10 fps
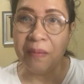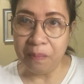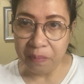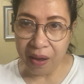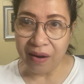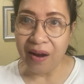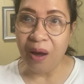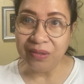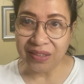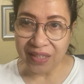empire
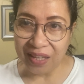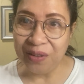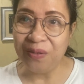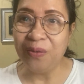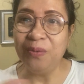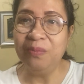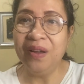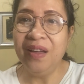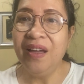outside Rome.